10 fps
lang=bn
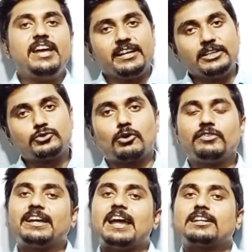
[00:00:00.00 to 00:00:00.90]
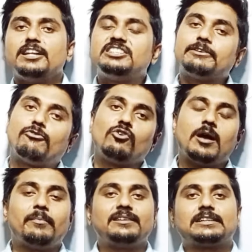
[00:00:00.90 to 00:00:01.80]
কিছুক্ষণ থেকে একটা নিচে ফোন
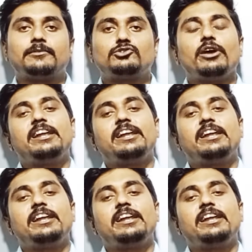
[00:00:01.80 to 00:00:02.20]
নাম্বার দেখতে পাচ্ছ